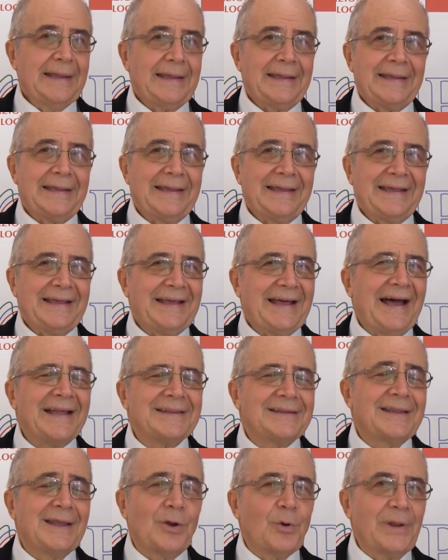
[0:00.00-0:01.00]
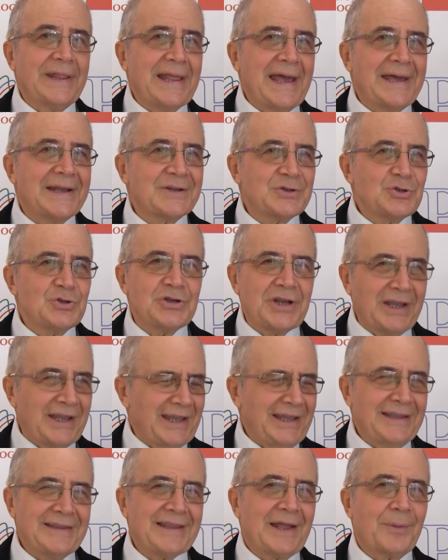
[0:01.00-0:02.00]
eh, anticolinergici, che
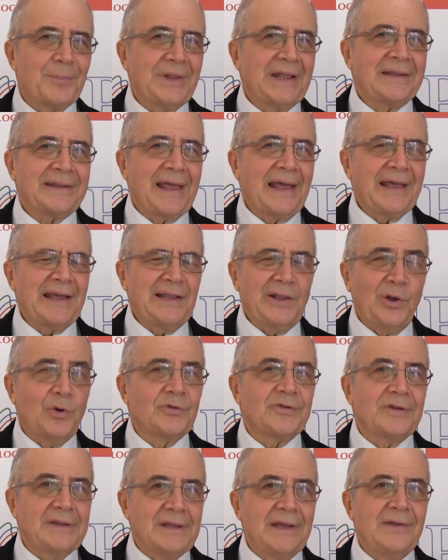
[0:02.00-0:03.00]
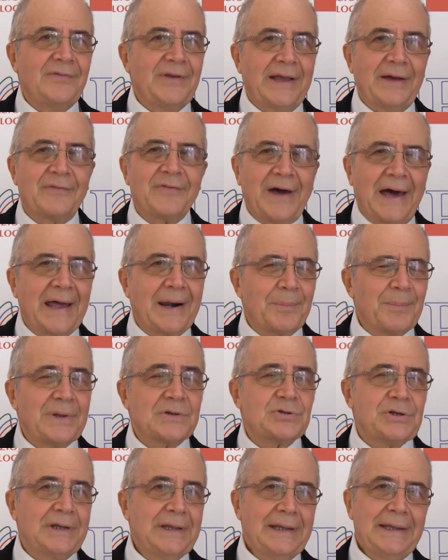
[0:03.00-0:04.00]
in termine tecnico significa
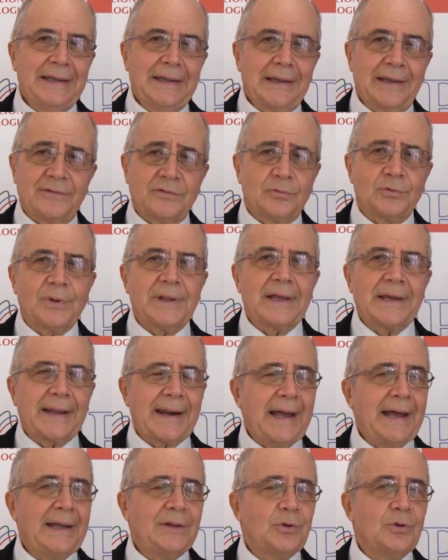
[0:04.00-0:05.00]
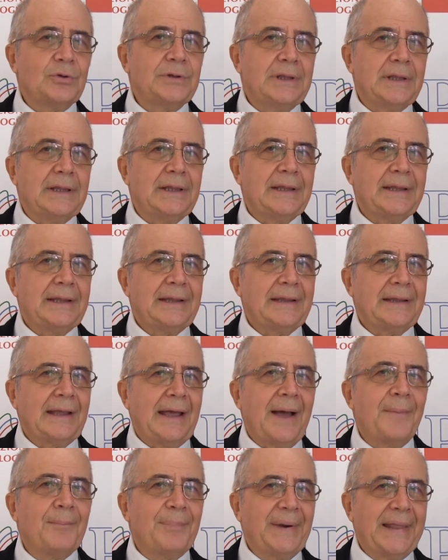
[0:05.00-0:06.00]
farmaci, che sono in grado di eh,
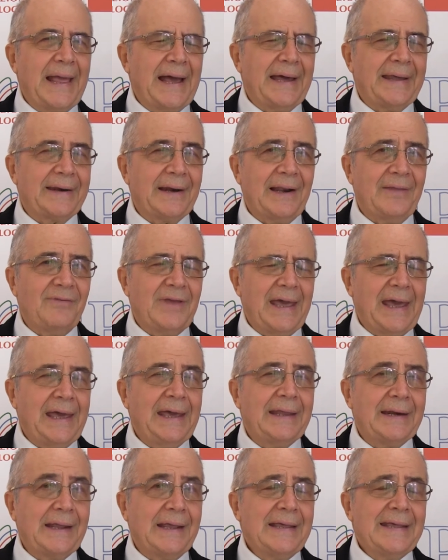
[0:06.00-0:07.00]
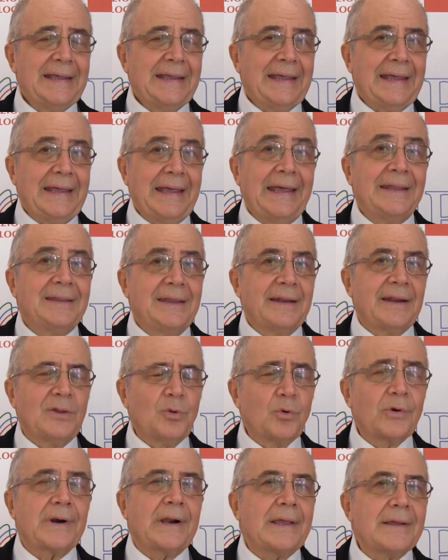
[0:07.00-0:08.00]
ampliare le vie aeree eh, e di
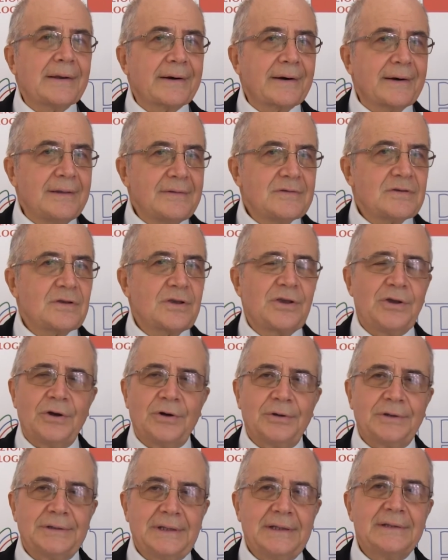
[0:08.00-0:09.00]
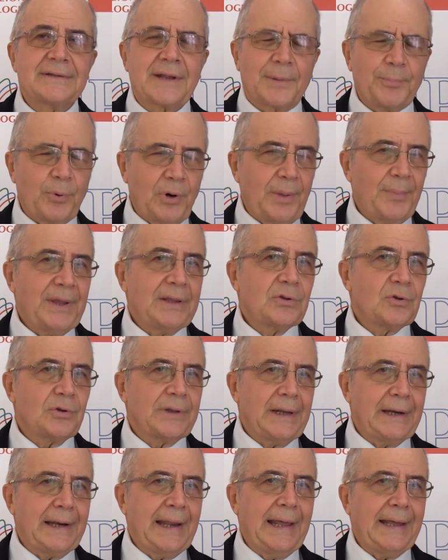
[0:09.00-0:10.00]
ridurre il rischio di intrappolamento
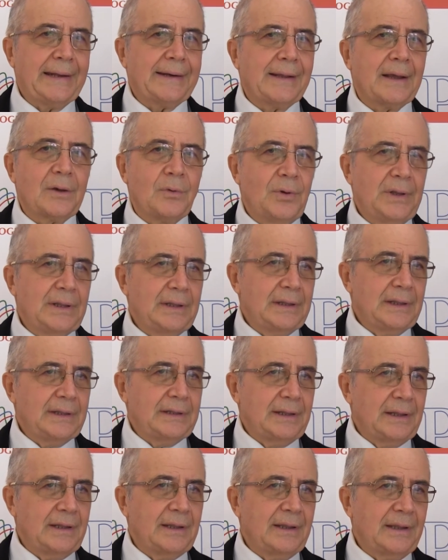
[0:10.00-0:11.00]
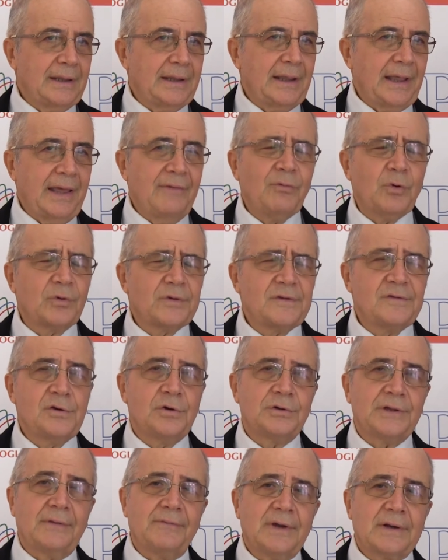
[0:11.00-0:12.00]
dell'aria e quindi di eh,
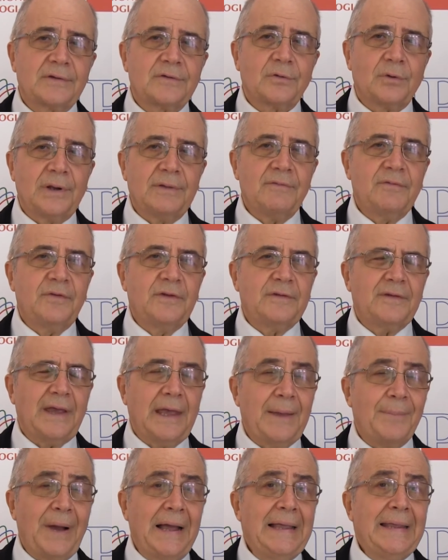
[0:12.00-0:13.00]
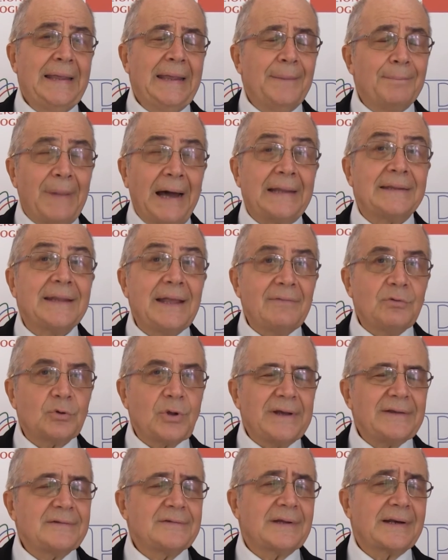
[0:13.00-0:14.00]
evoluzione verso l'enfisema, ma devono
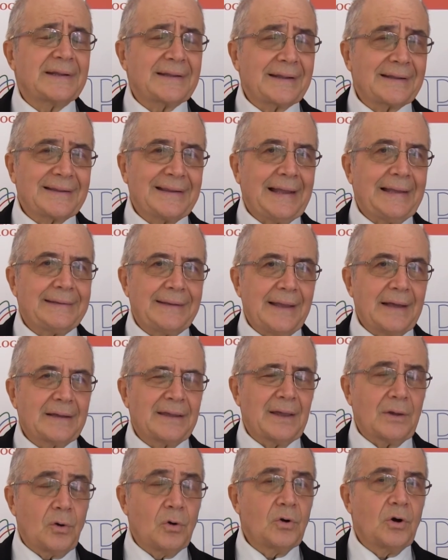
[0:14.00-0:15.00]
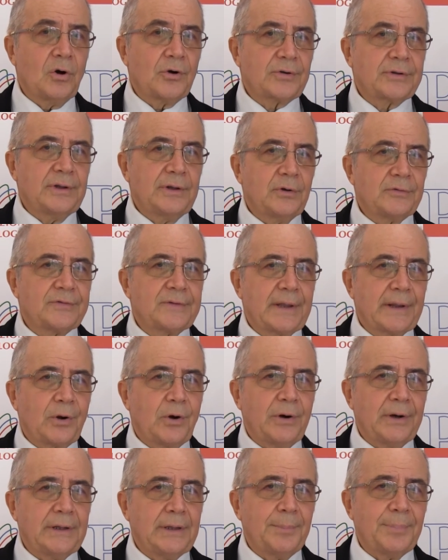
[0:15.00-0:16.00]
essere trattati anche con
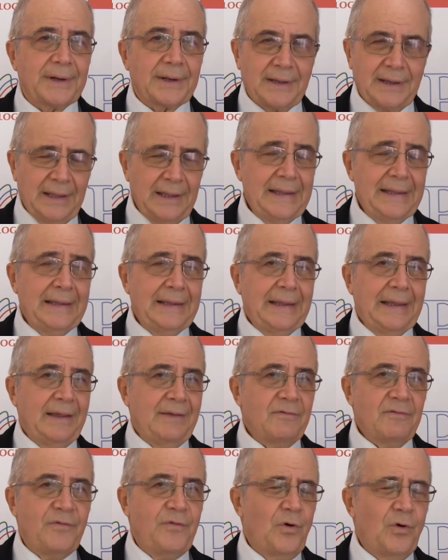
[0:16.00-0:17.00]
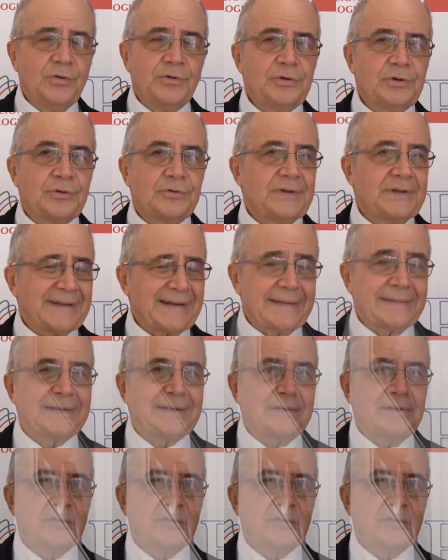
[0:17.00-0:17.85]
corticosteroidi perché in fondo si tratta